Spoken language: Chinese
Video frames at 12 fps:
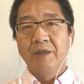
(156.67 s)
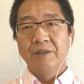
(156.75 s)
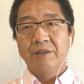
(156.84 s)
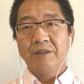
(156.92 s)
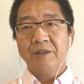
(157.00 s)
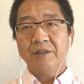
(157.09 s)

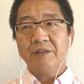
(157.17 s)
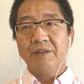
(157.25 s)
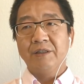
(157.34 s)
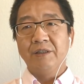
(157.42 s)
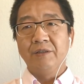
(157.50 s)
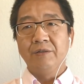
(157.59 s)
之字
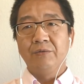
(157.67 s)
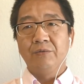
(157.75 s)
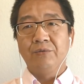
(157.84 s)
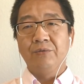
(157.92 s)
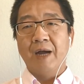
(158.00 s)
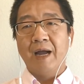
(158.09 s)
形
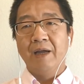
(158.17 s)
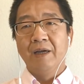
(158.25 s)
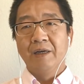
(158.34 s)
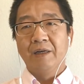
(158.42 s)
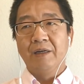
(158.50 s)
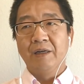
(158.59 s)
图案
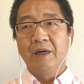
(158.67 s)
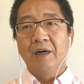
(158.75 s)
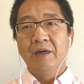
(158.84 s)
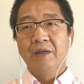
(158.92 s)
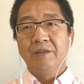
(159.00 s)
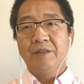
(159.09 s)

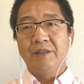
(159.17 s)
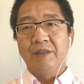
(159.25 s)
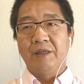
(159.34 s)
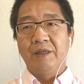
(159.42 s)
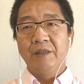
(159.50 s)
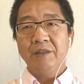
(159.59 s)
和几
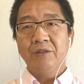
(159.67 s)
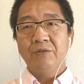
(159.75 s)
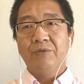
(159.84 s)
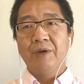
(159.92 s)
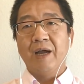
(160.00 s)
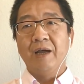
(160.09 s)
何形
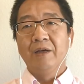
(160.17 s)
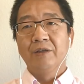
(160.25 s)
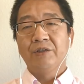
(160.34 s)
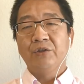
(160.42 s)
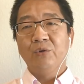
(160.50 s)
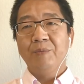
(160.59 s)
图案、
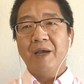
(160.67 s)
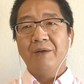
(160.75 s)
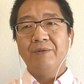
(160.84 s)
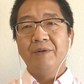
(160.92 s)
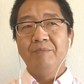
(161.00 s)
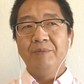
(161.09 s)
兽面
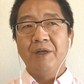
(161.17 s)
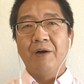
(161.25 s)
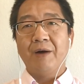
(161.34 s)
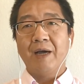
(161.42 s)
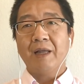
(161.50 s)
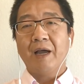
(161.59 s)
纹比较
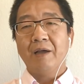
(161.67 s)
发达。